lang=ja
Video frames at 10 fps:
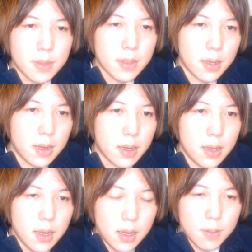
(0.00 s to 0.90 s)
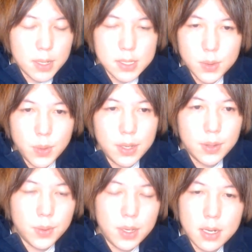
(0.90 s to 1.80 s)
で、まあ、その辺
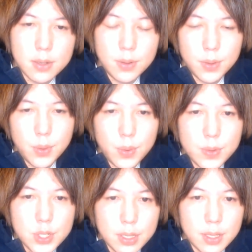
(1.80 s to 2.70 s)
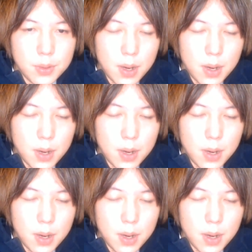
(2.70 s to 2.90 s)
の理学療法士っていう